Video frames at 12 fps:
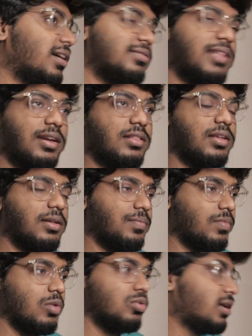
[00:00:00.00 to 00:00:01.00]
हंसते रहते
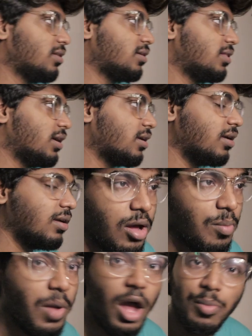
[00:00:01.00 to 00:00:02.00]
उधर उधर देख के
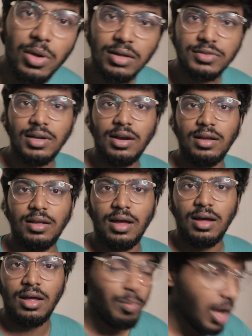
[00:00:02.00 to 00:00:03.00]
मैं भी हंसने लग
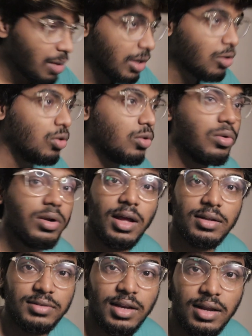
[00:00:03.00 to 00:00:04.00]
गया मैं भी खुल खुल के
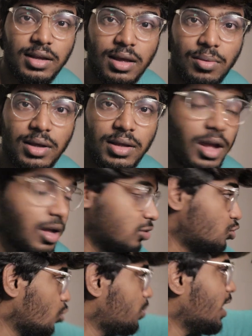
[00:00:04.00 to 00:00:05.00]
हंसने लग गया भाई
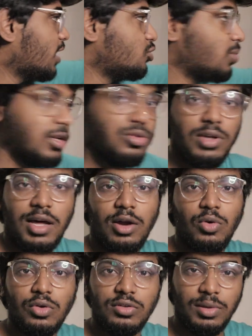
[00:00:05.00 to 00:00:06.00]
जो भी आजू बाजू जा
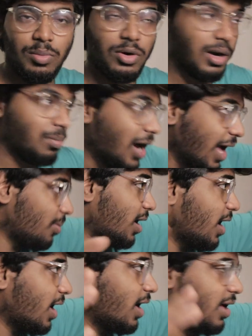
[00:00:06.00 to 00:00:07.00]
रहा है उनको सब बोल रहे बाय
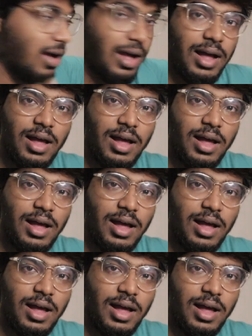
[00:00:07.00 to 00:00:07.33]
बाय